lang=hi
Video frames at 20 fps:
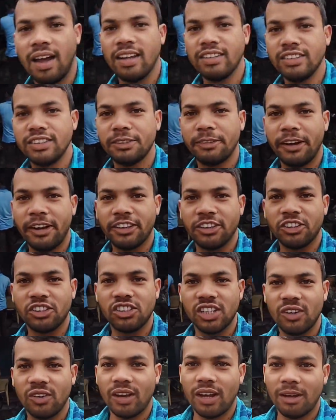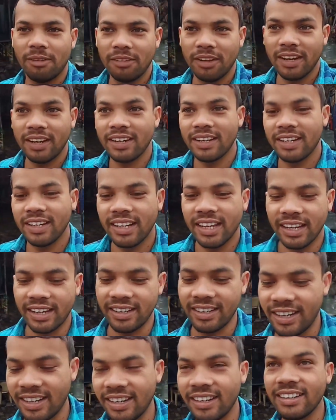हाँ जी भाई तो चलो अभी एंट्री
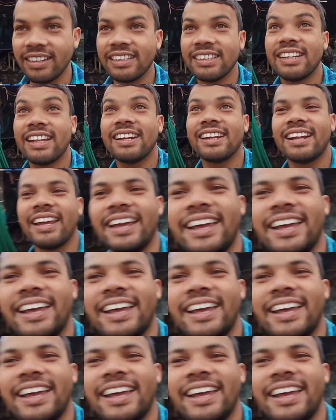गेट जिधर